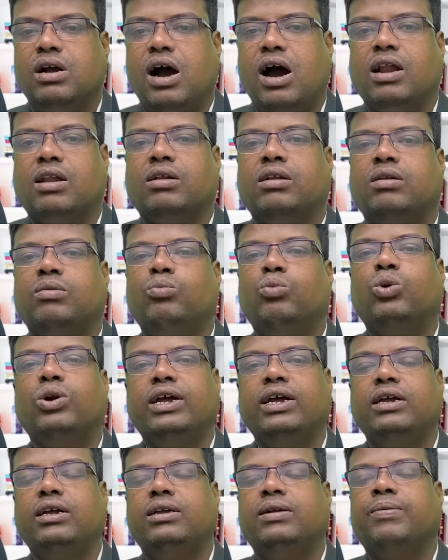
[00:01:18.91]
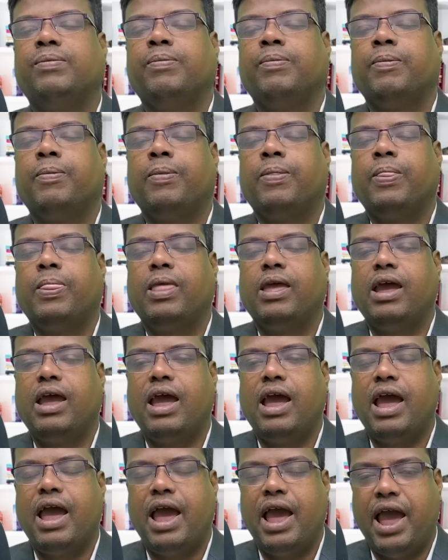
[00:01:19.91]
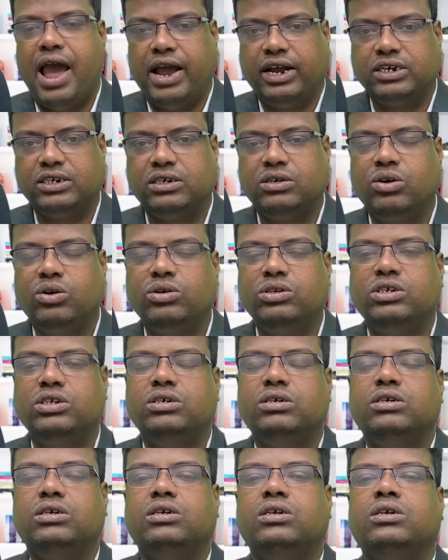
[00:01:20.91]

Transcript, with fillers: আর মনে অ্যাস্ট্রোলজি